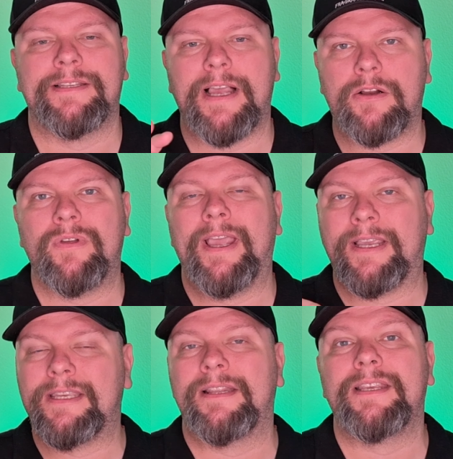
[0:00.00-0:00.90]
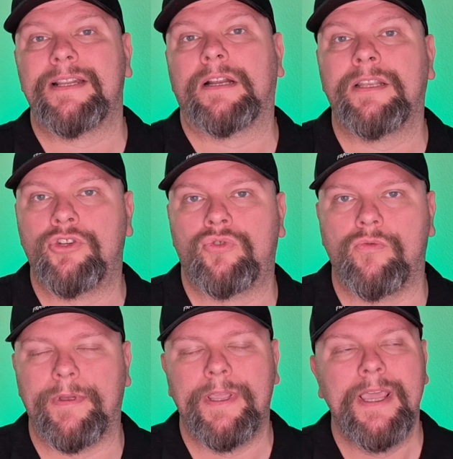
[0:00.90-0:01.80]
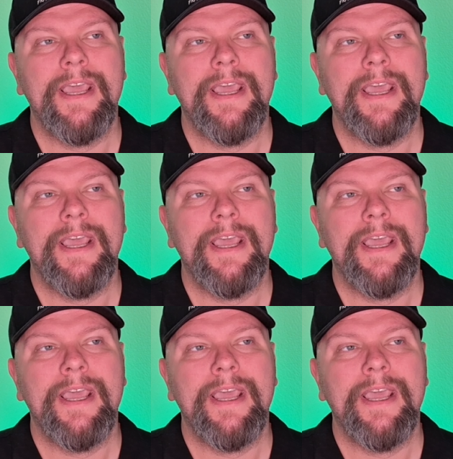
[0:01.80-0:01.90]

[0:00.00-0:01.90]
Ich sage nur, er riecht nicht nach Teestube.